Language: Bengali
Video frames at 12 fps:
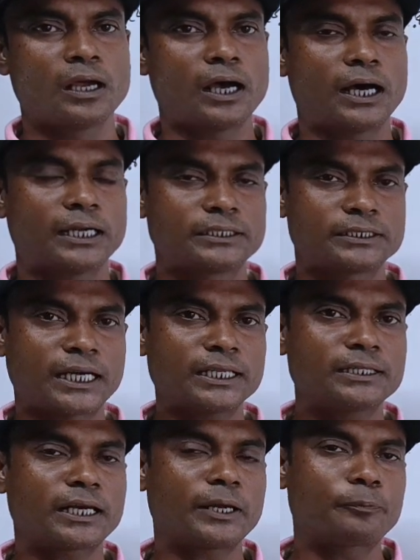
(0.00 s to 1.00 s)
আর চার
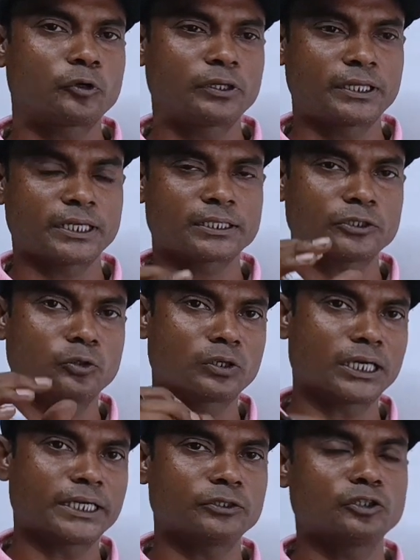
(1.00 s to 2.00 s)
দ্বারা প্রত্যেকটা
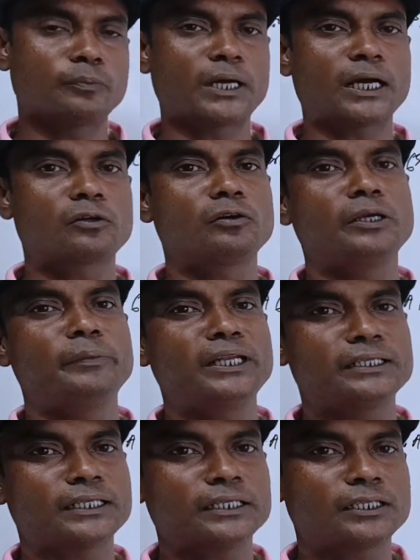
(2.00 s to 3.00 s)
সংখ্যাকে যদি ভাগ করে মিলে
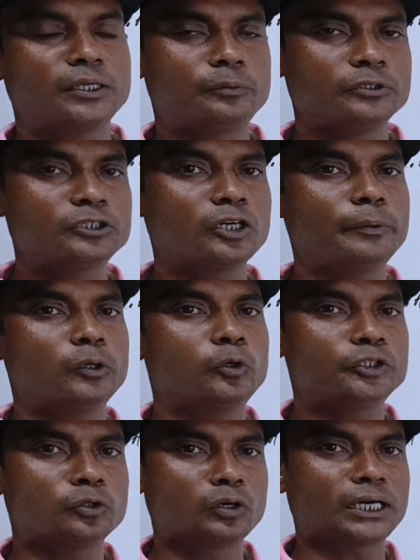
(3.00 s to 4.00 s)
যায় তাহলে বুঝতে হবে ওই
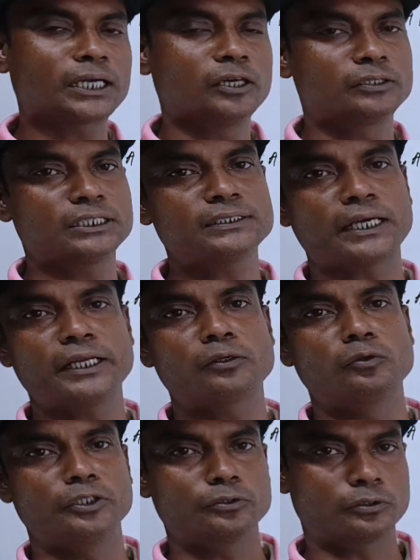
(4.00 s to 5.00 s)
সংখ্যাটা হচ্ছে চারের
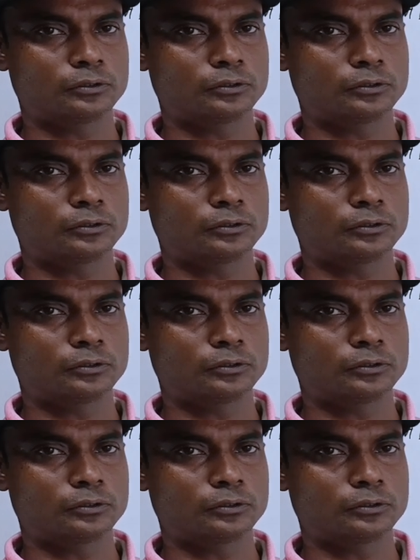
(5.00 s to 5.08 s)
গুণিত